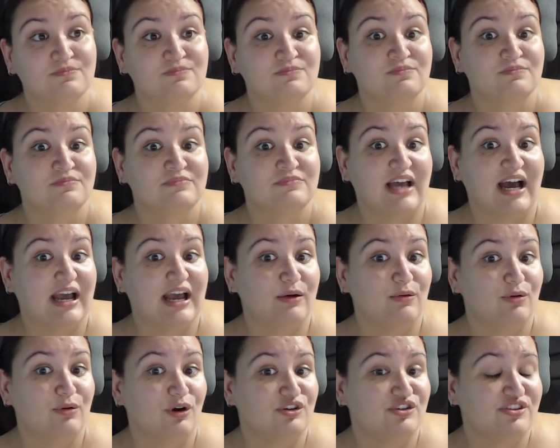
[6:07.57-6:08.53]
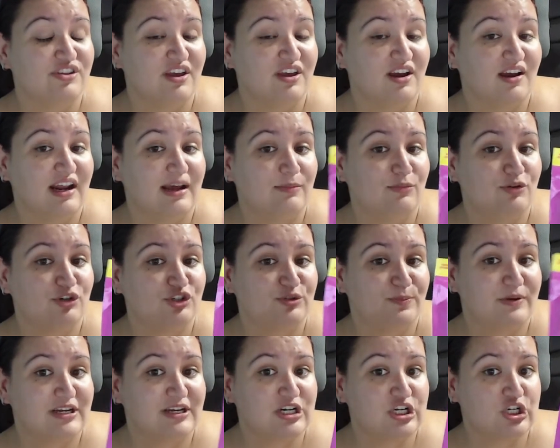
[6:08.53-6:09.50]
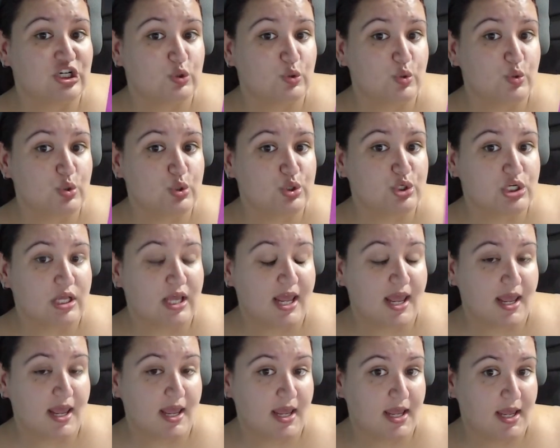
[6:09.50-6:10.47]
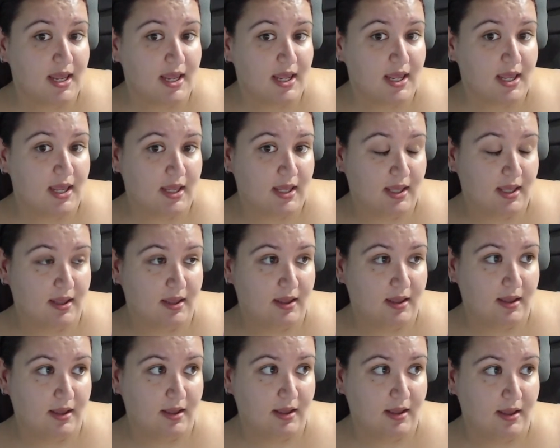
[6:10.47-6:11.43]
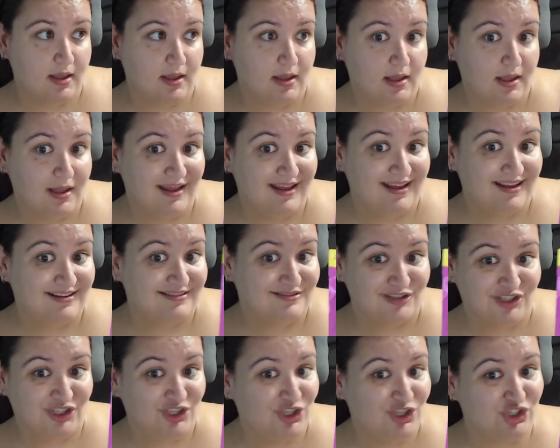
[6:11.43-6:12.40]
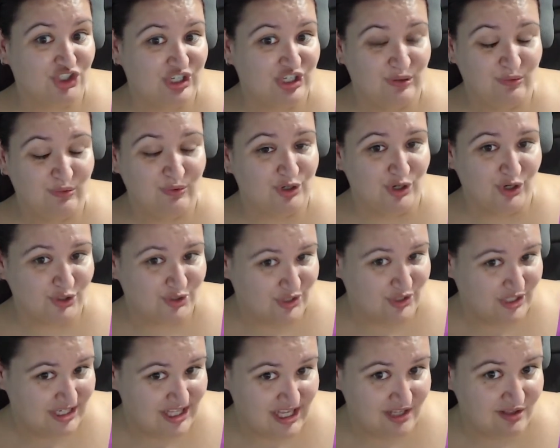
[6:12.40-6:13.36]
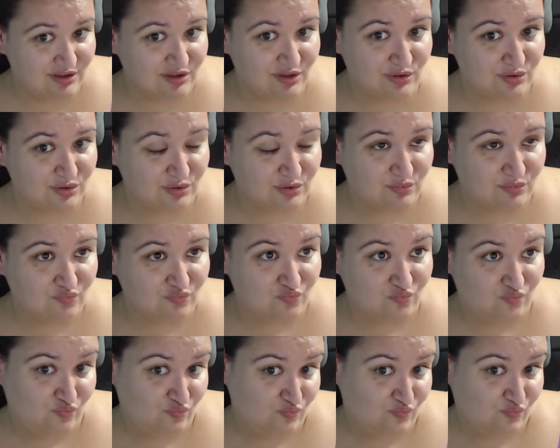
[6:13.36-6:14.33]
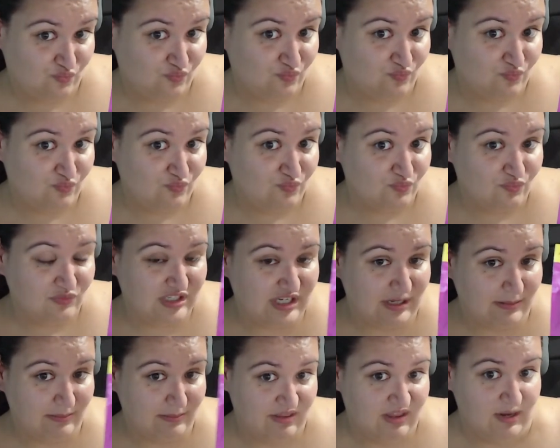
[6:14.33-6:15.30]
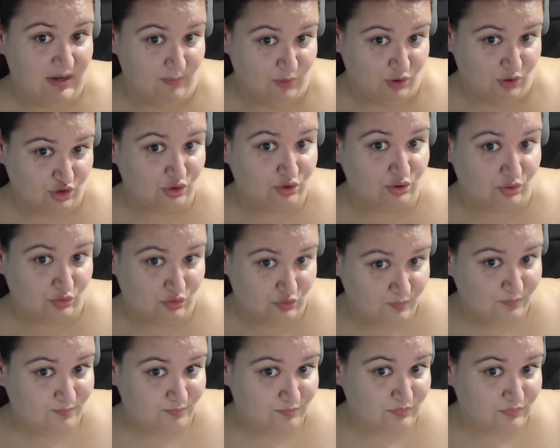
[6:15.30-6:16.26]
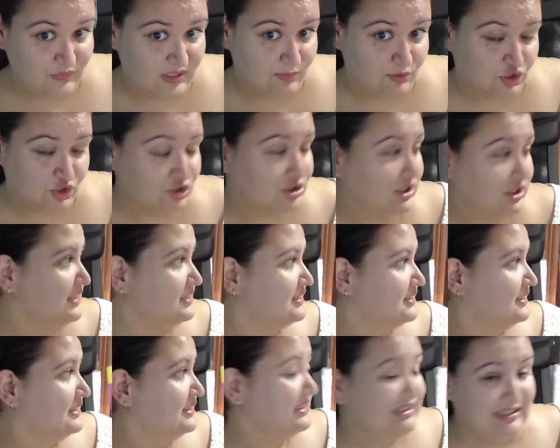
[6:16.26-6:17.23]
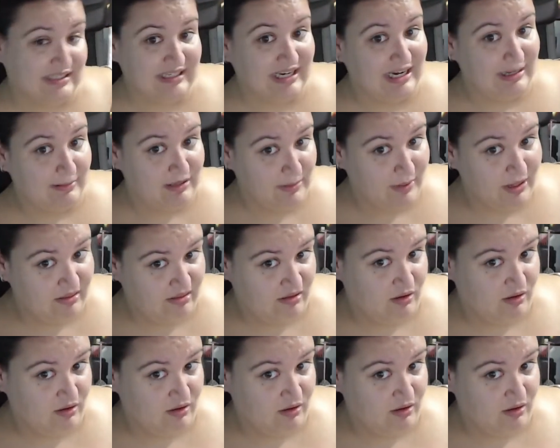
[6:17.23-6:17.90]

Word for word: a euros los 100 gramos versus eh, 2 euros los 300, ya me diréis vosotros y vosotras, si sale bien de precio.